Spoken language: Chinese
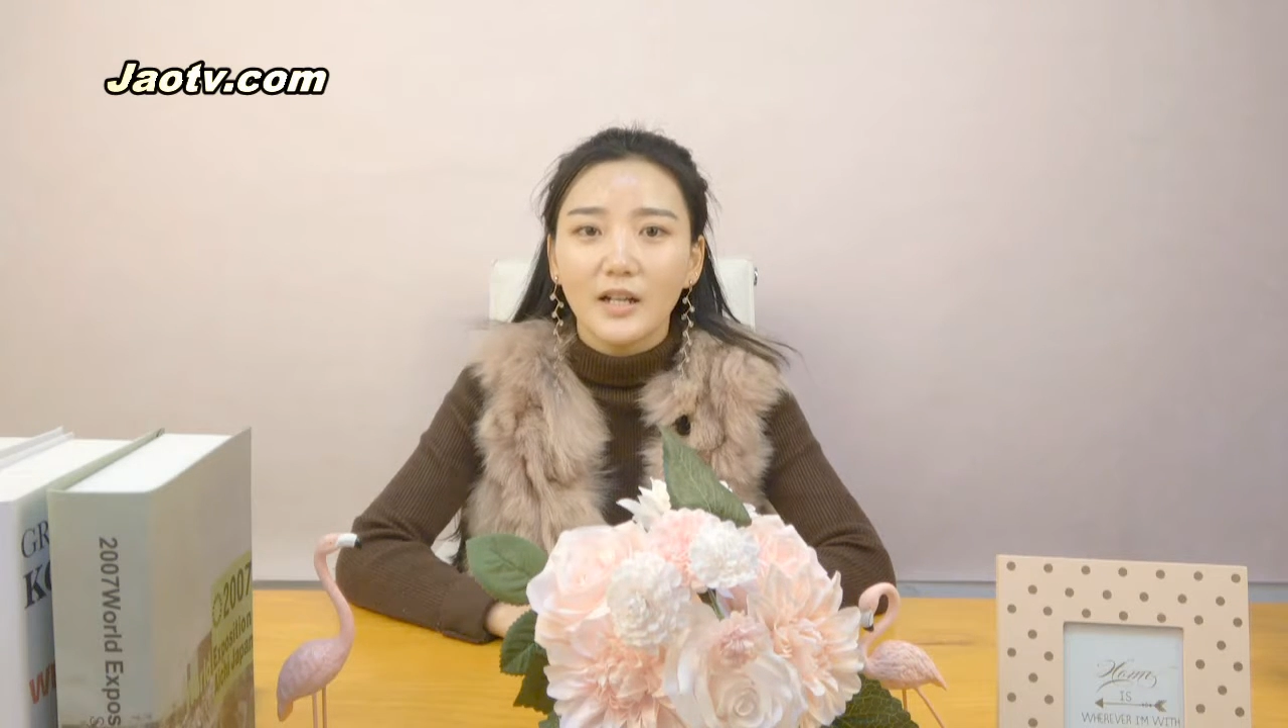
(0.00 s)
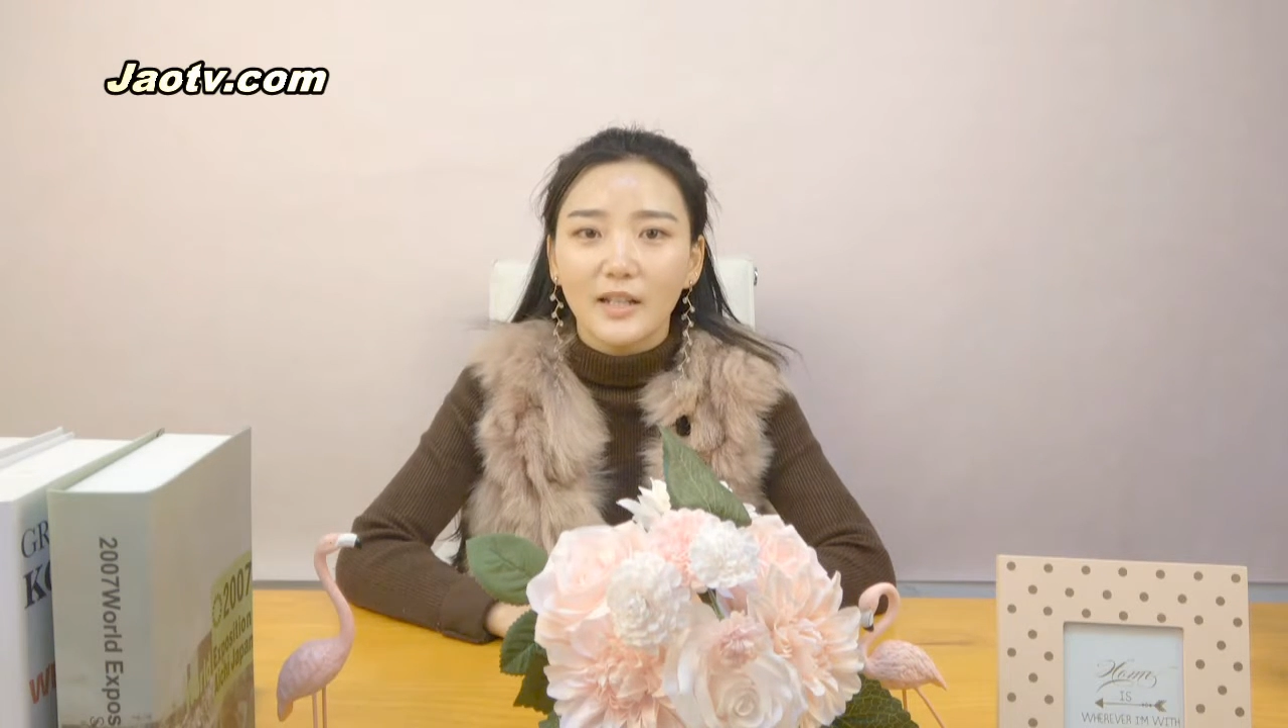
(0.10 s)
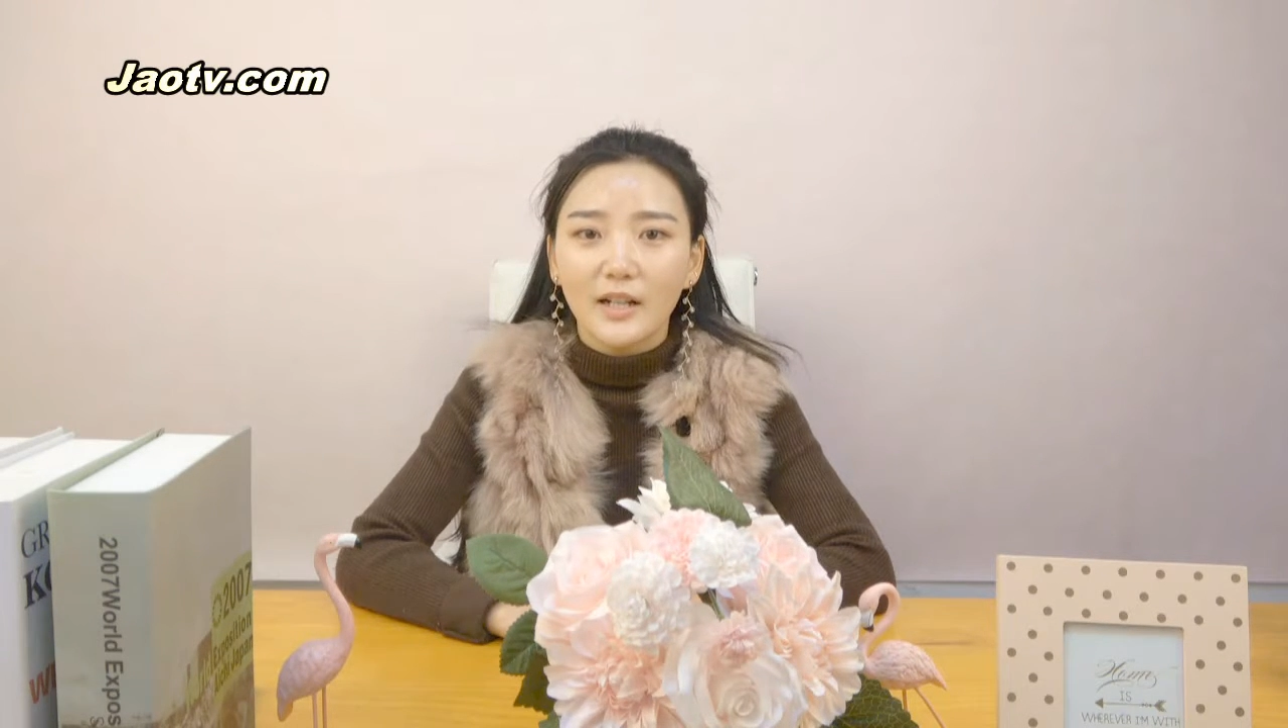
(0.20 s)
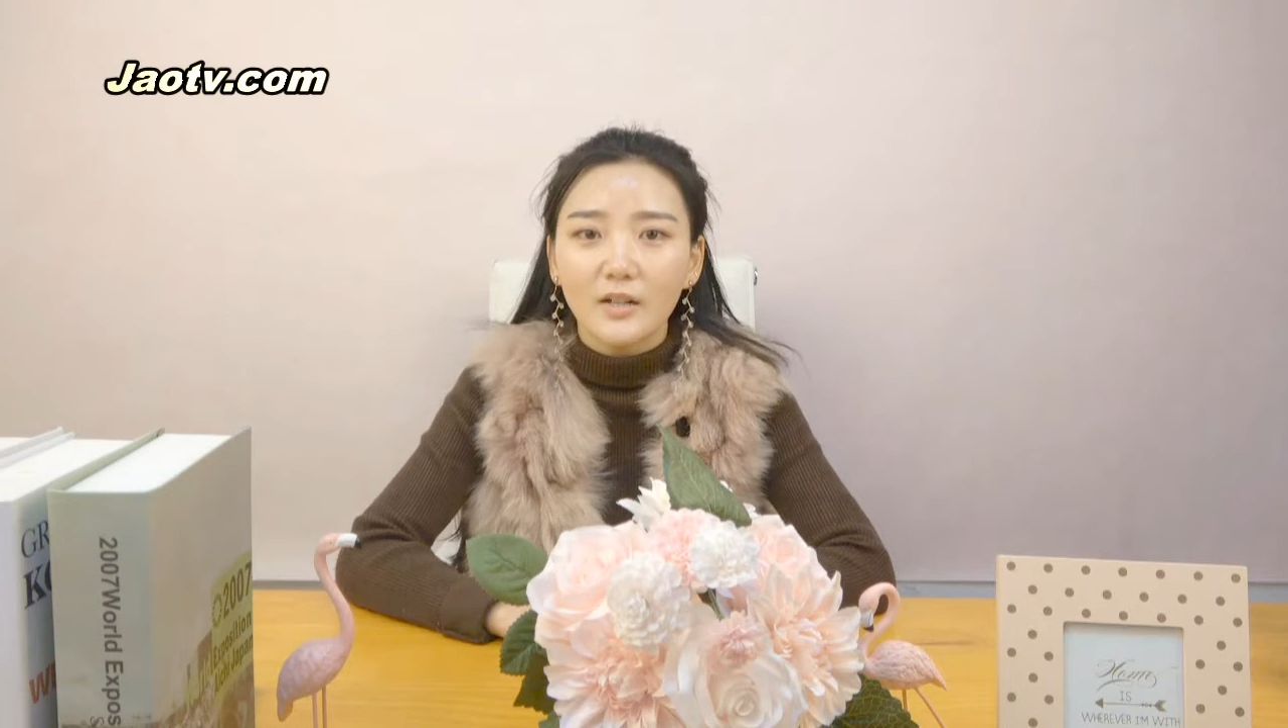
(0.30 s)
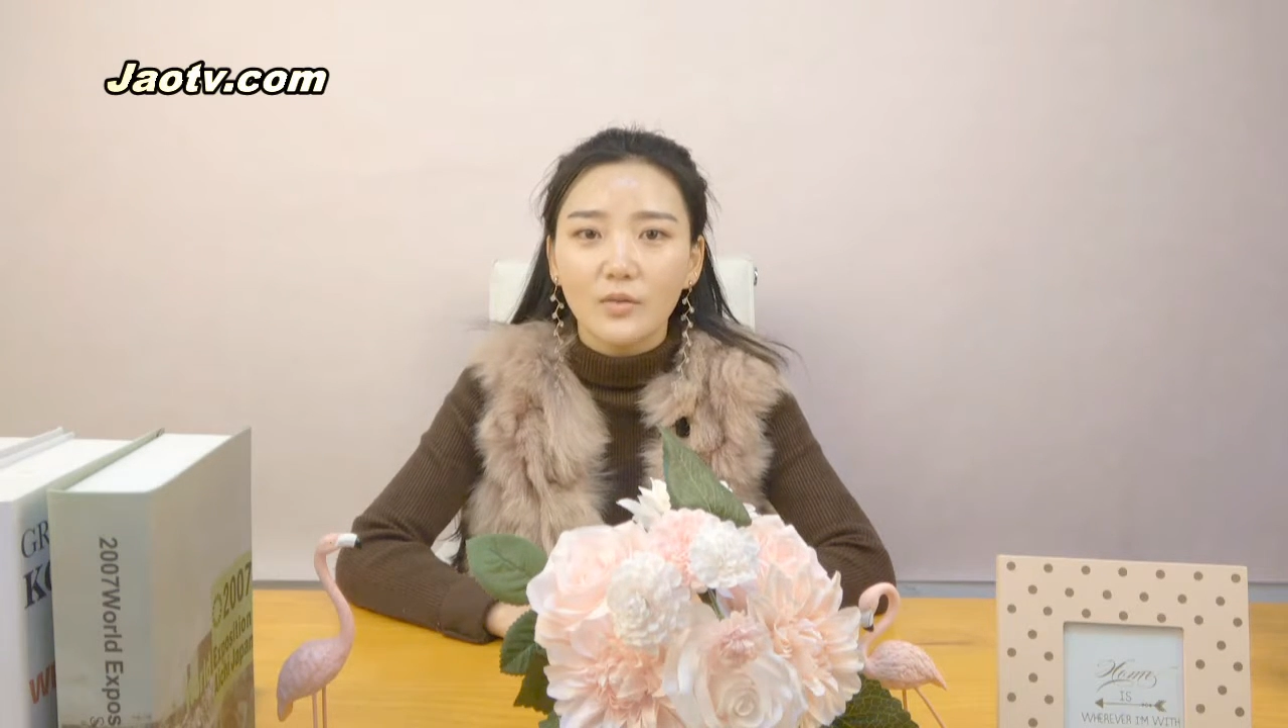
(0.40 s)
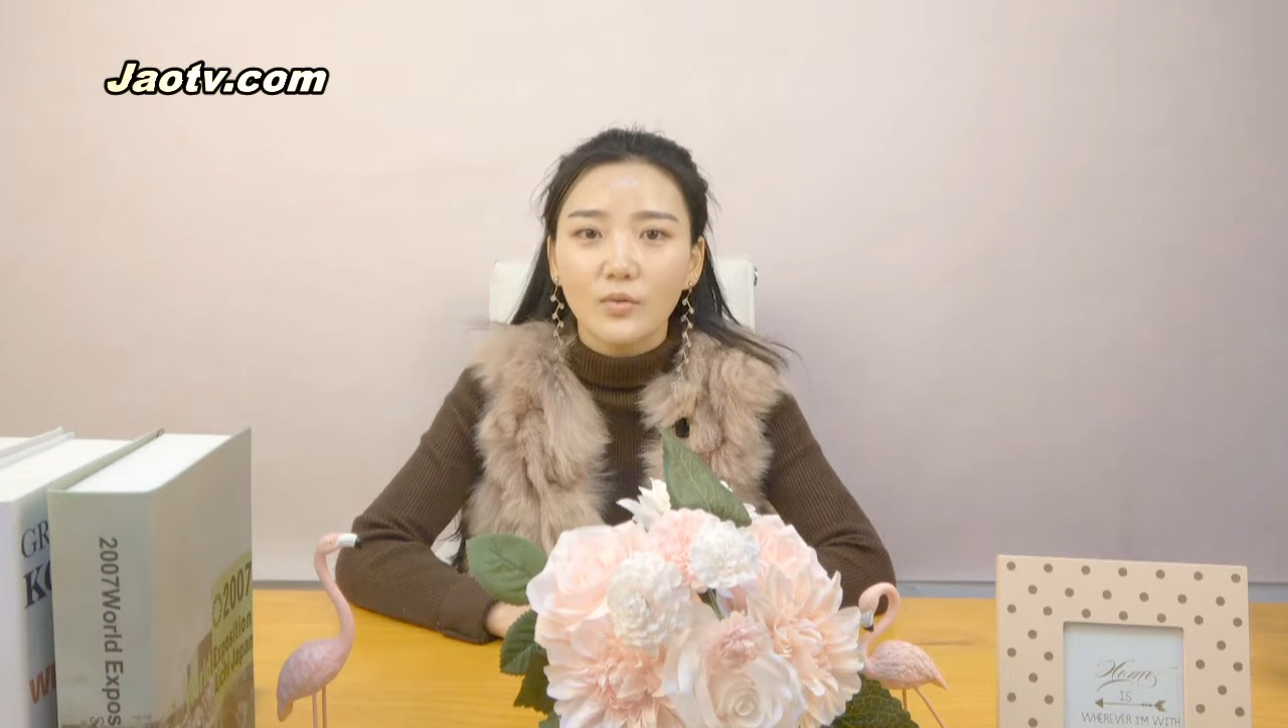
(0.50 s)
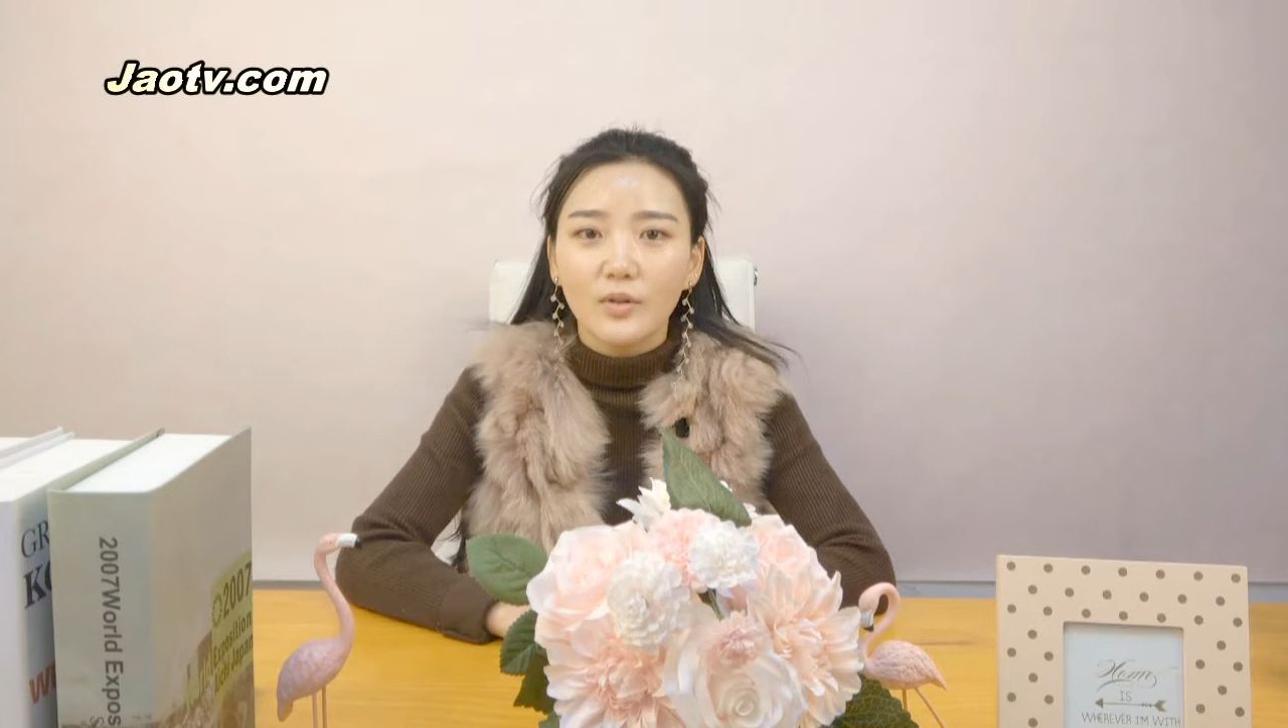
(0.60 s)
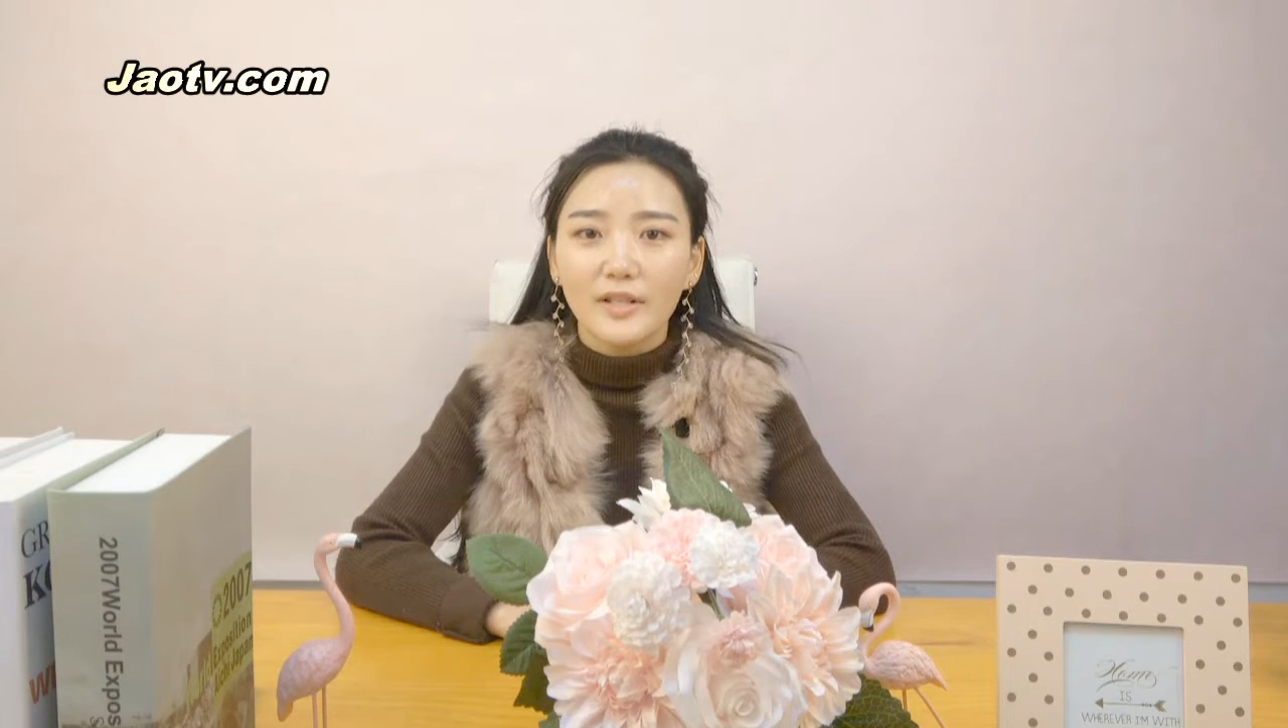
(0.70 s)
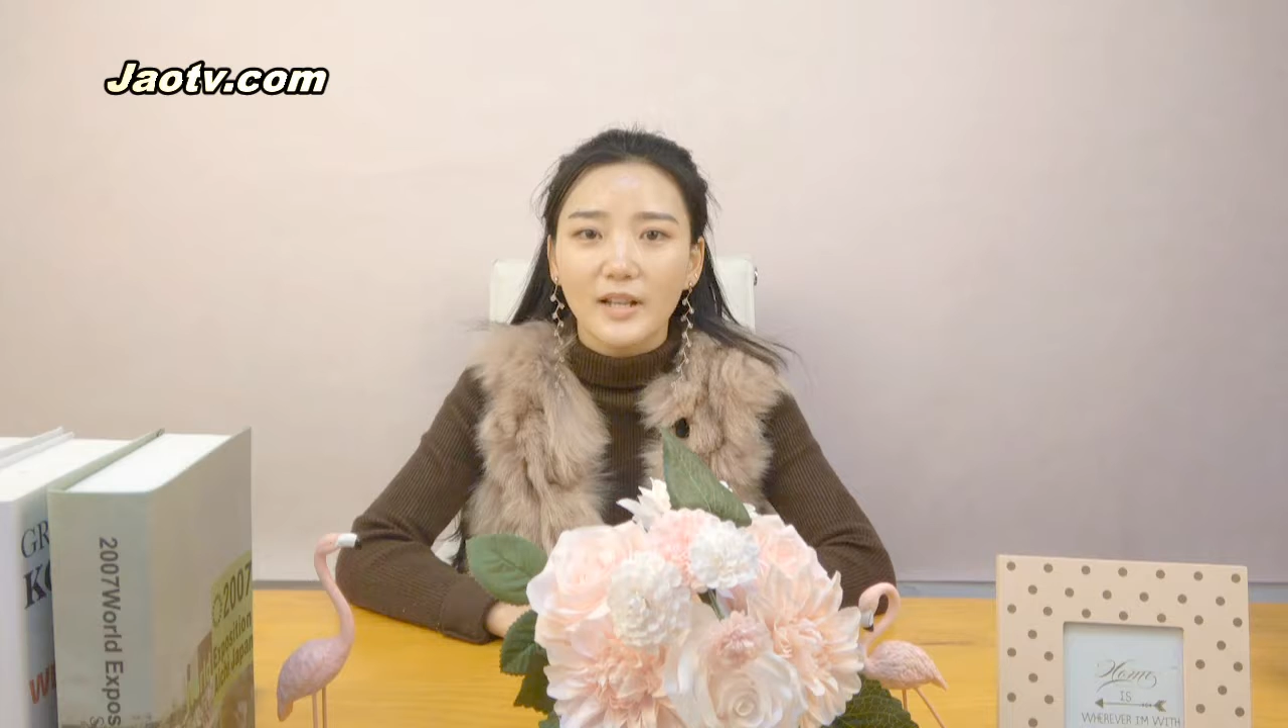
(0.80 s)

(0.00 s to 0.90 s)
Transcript: 男人如果